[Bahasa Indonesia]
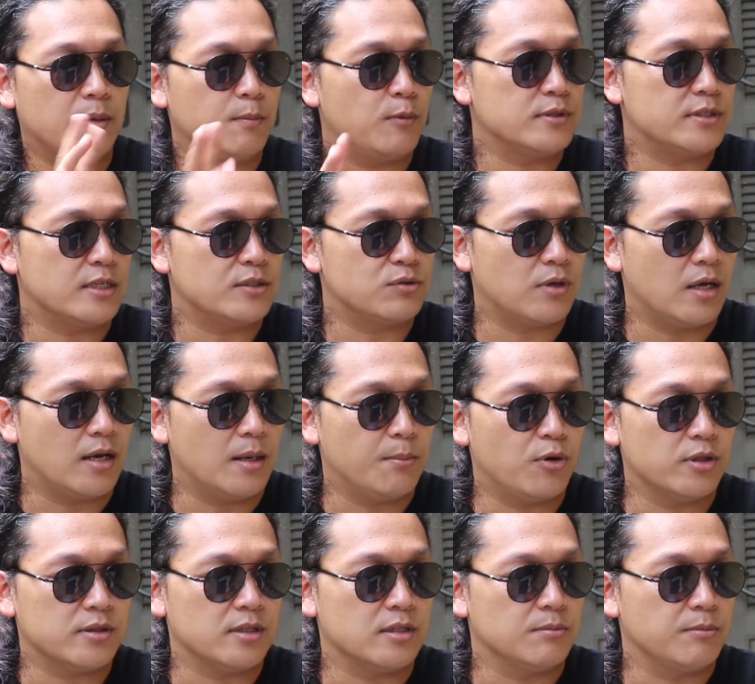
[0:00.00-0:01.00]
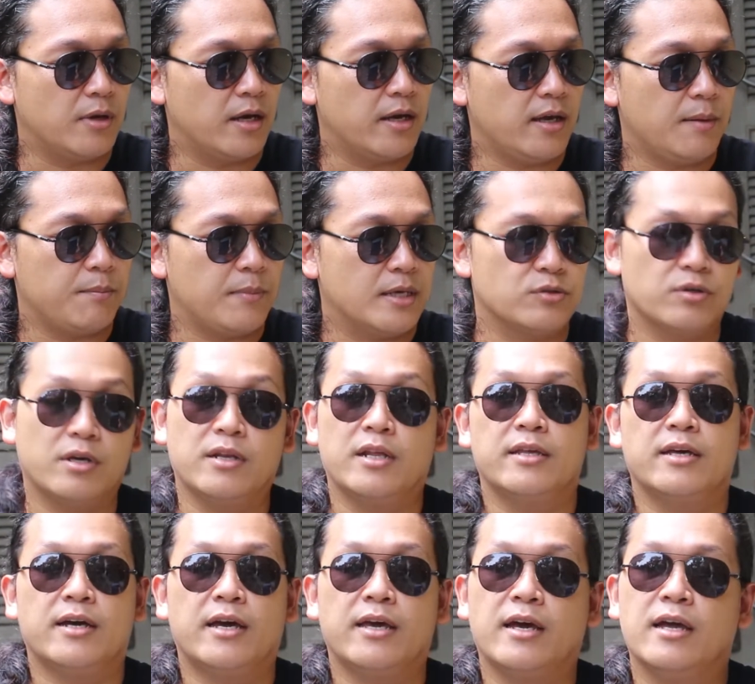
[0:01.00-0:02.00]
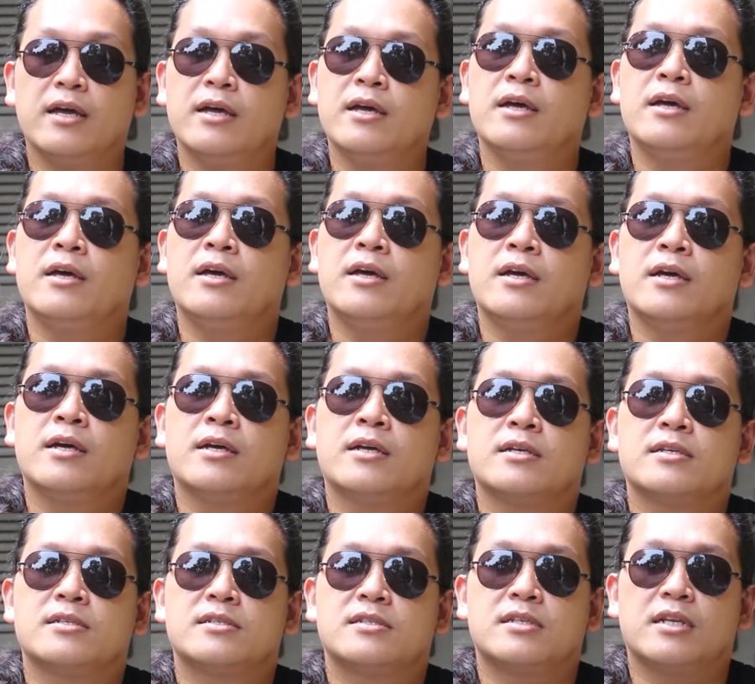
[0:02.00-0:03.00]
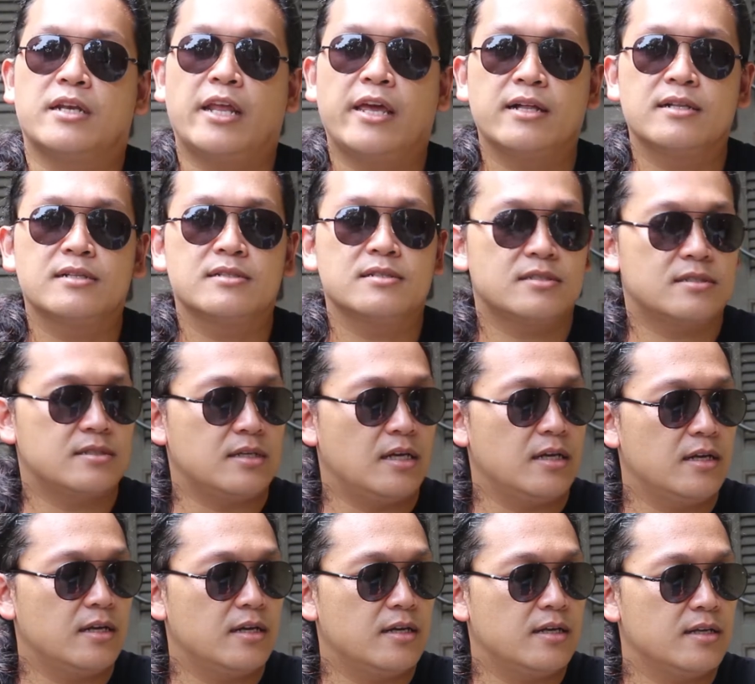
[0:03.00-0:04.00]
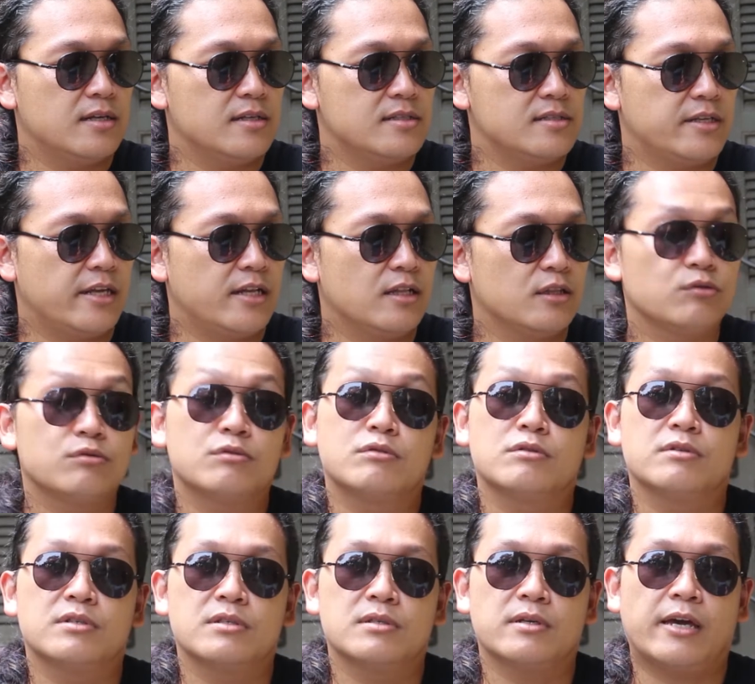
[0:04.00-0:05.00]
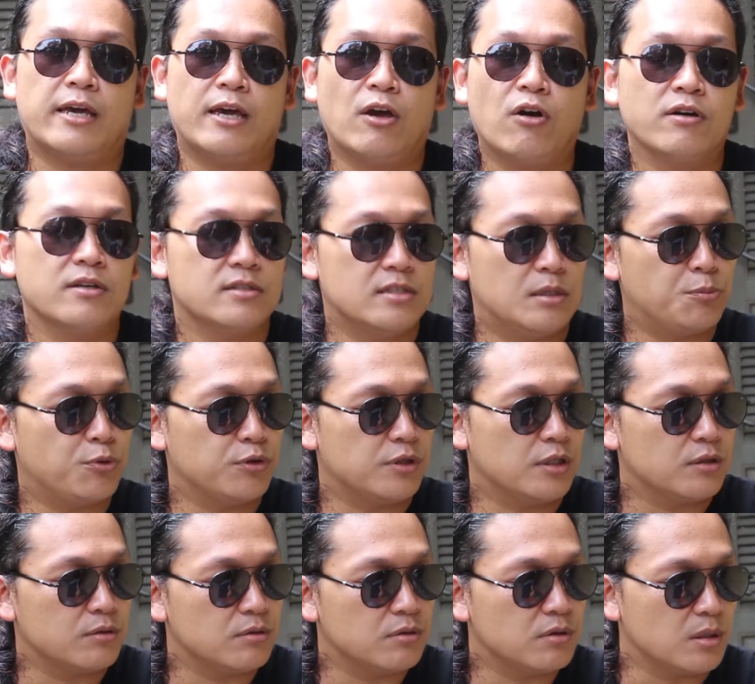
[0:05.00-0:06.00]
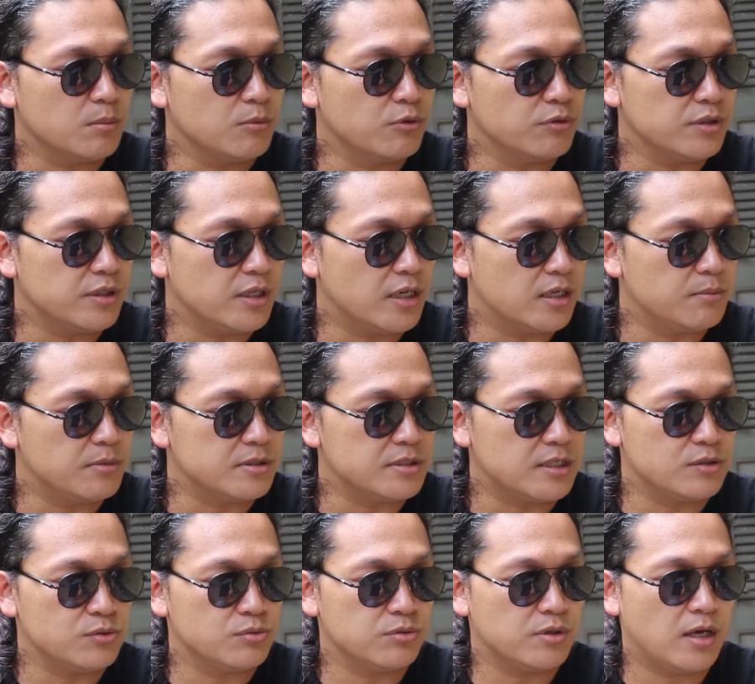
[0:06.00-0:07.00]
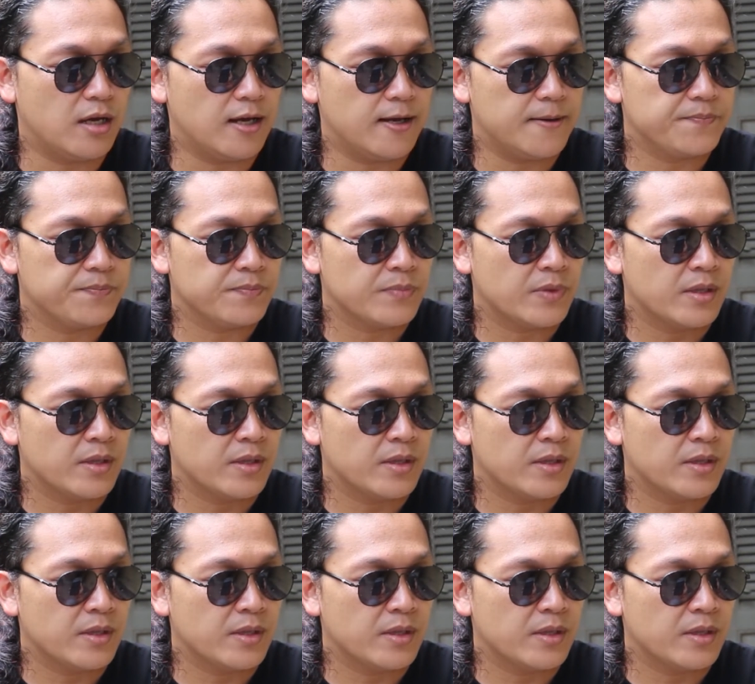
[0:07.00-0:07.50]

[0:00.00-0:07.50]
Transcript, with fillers: Handphone saya suka lemot gitu, makanya masukin aja kayak snails uh, snail tuh keong siput itu, kemudian bisa juga